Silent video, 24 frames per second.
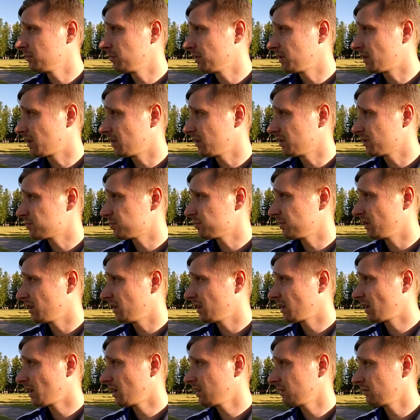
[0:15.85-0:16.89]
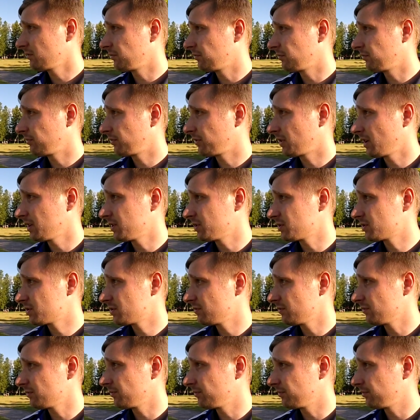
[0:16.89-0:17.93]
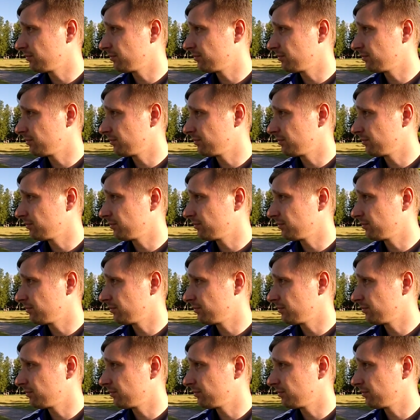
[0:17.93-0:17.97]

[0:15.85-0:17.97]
понравилась мне игра в качестве,